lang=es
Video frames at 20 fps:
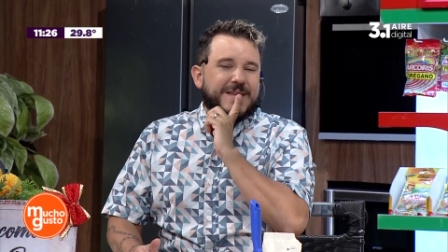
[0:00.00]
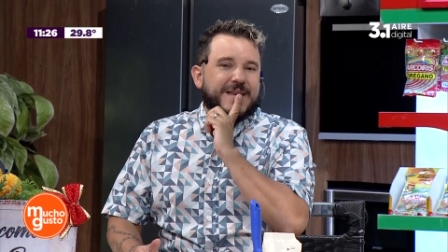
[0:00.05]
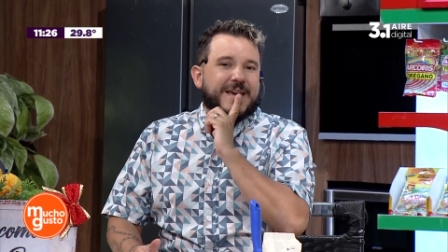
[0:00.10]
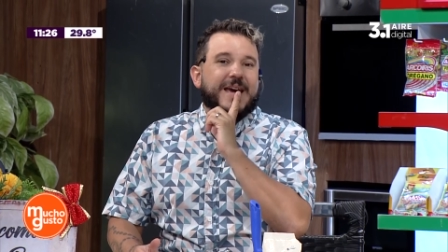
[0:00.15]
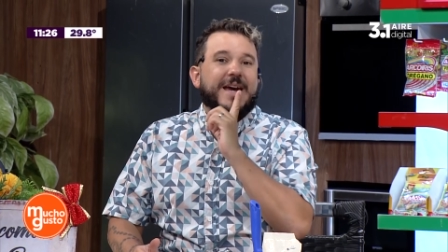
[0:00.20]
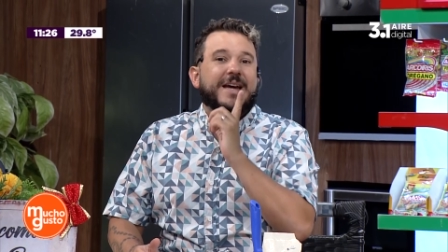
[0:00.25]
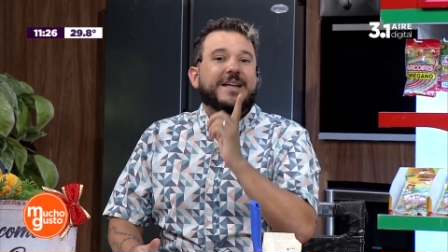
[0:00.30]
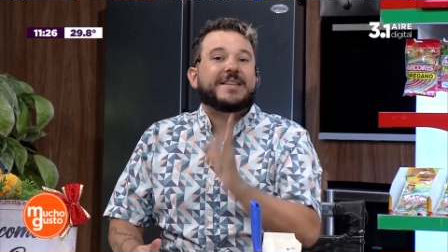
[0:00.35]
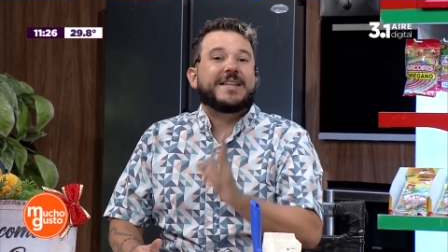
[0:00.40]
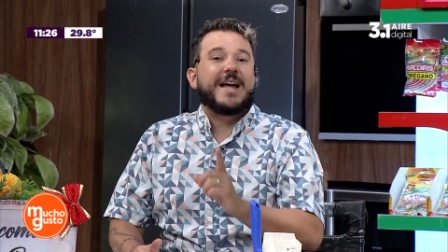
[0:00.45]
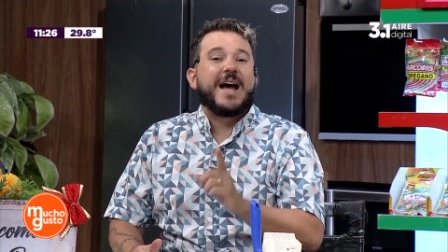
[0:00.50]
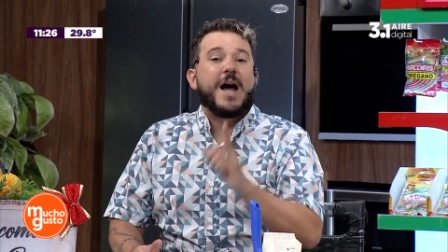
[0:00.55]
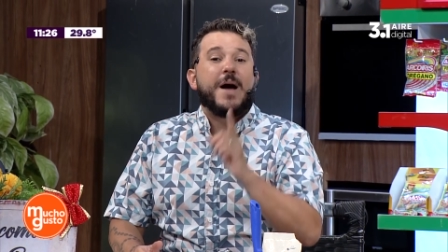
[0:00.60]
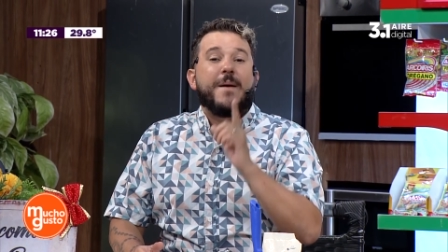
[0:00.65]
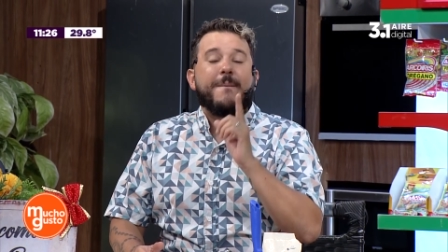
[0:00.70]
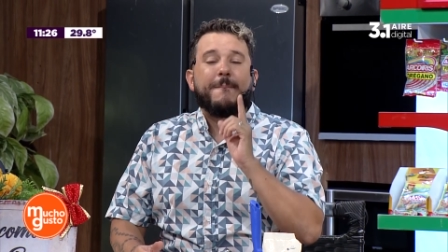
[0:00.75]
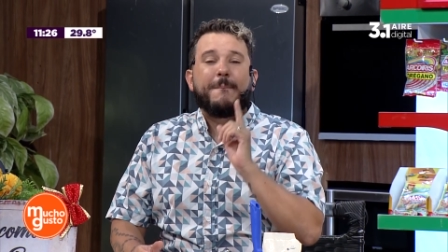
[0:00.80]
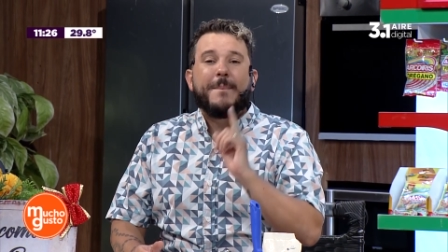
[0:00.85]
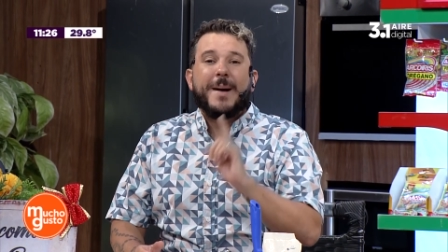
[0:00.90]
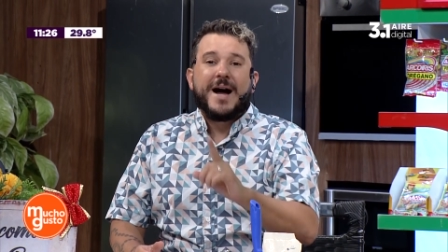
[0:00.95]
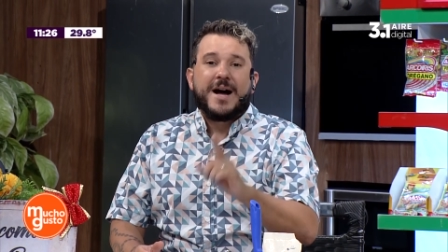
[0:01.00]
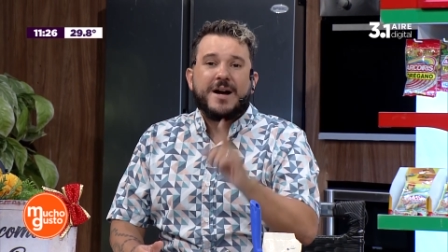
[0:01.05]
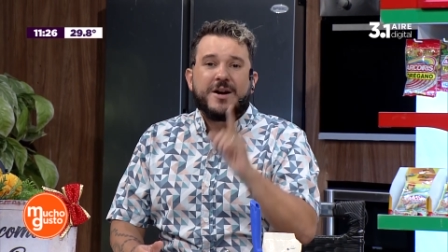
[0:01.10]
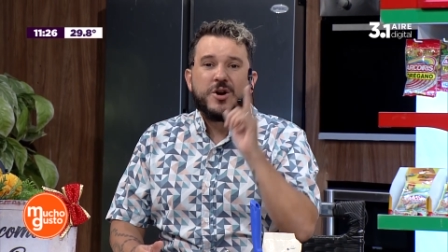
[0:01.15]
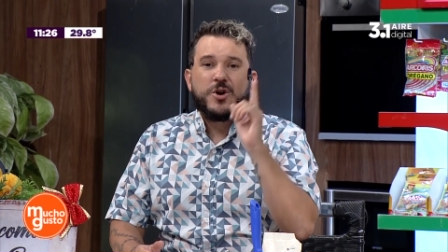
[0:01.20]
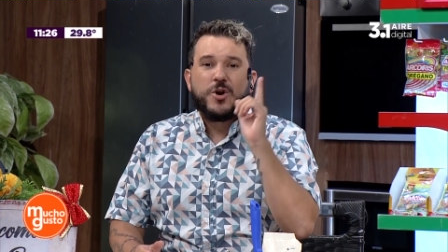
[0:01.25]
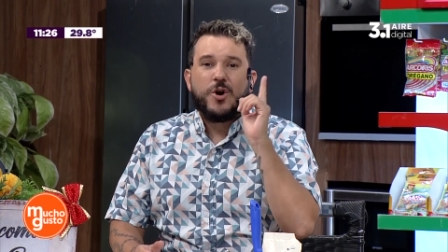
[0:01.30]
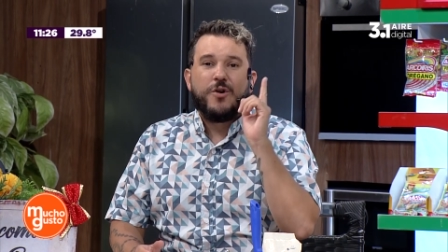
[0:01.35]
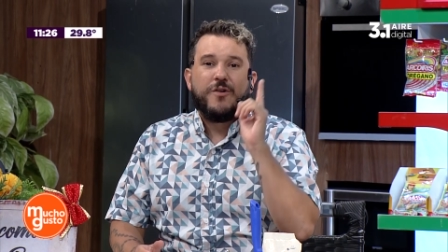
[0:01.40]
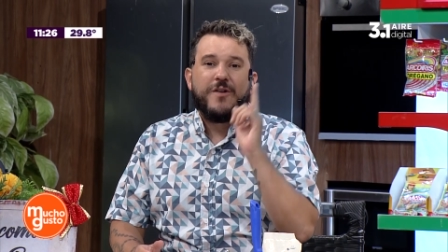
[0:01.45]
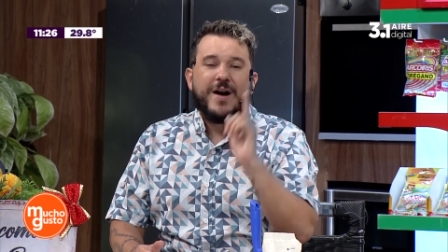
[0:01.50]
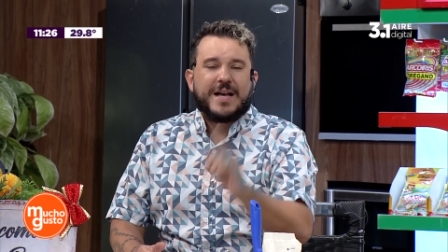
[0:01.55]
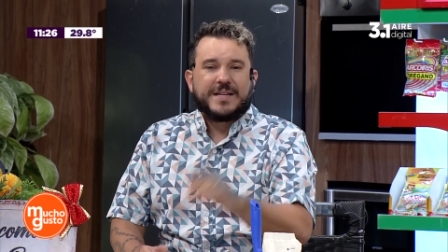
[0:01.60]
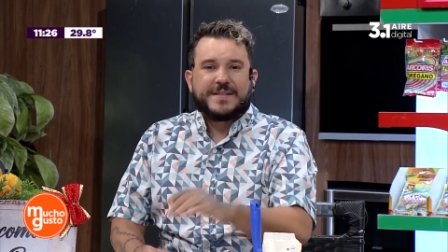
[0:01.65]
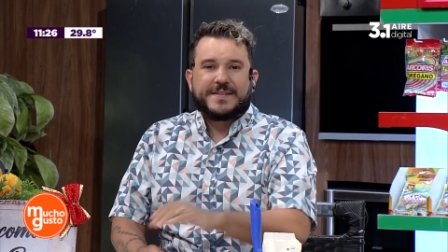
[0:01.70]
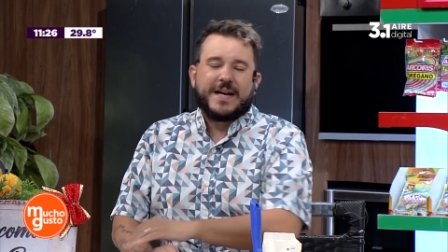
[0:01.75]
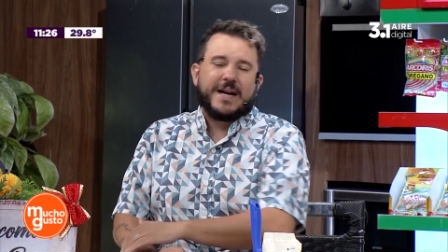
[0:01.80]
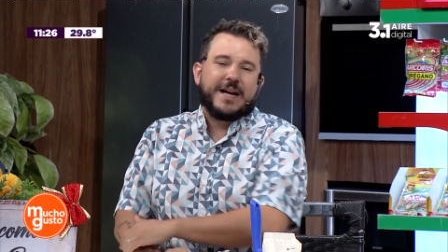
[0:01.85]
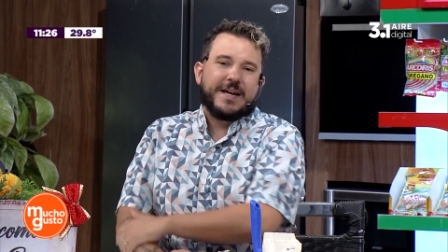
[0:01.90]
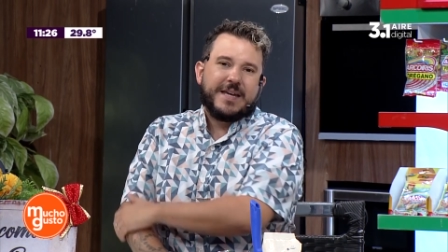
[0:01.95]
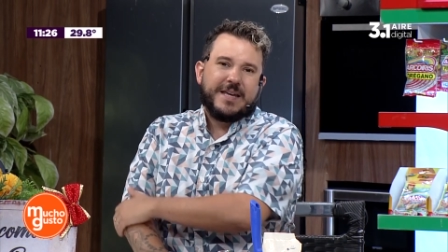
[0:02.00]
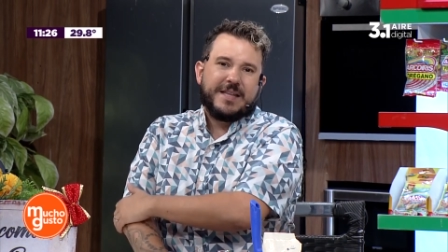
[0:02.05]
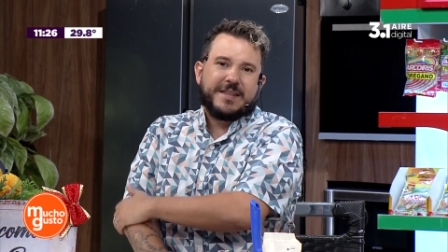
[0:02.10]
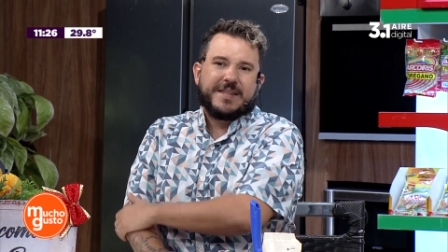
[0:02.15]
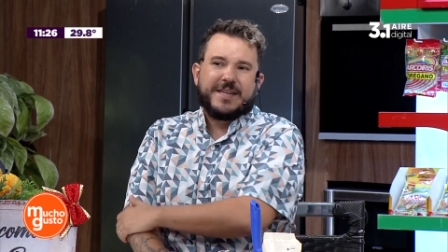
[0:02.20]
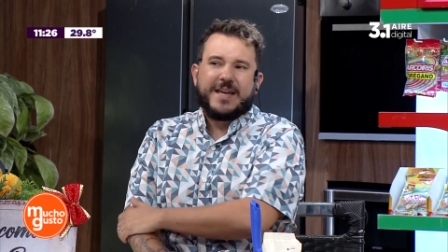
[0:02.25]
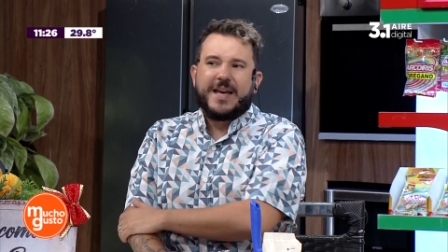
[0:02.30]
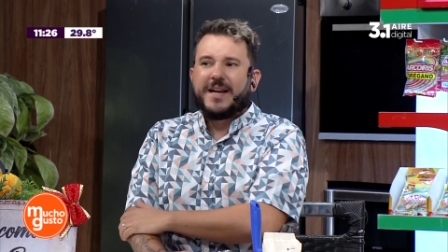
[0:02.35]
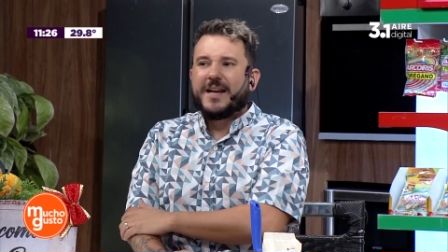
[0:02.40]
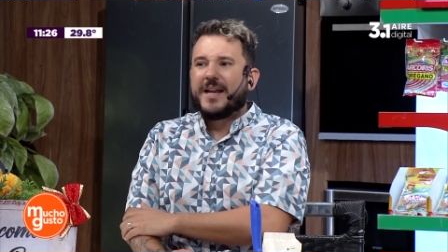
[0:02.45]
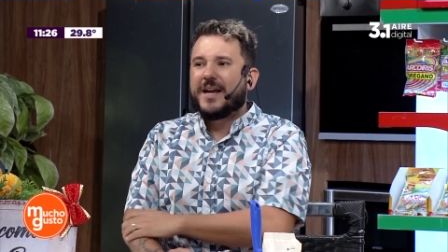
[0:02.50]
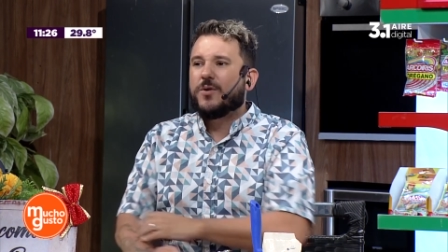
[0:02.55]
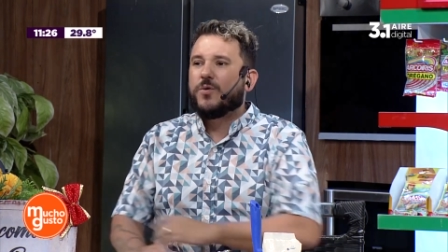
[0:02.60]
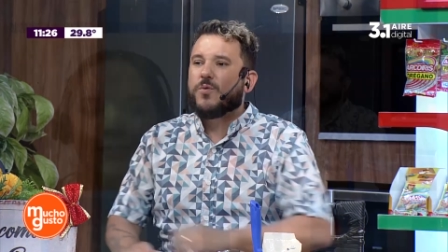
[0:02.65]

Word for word: está Banco Baza y tiene